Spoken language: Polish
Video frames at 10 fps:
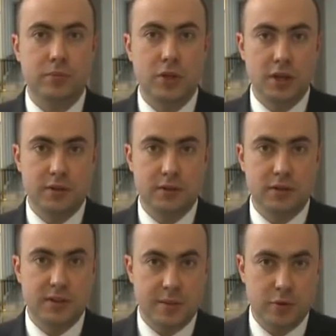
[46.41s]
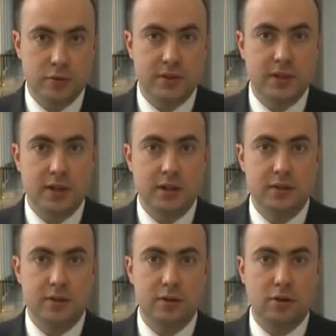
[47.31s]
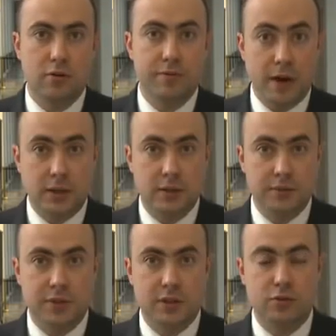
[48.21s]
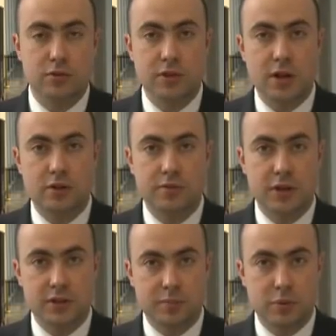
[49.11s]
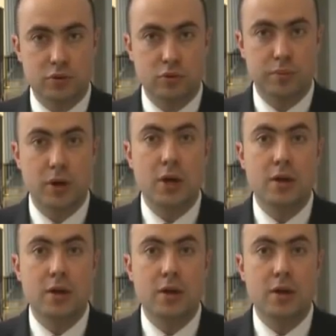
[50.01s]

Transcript: nie jest ich samoocena, tylko fakty wskazujące na to, w jaki sposób,